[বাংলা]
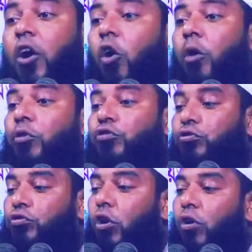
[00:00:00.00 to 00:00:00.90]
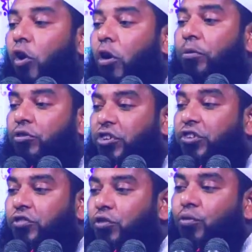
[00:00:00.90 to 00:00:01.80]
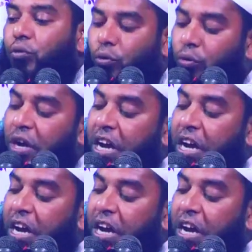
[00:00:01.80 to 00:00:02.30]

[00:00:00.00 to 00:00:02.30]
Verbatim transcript: অবশ্য অবশিষ্টটুকু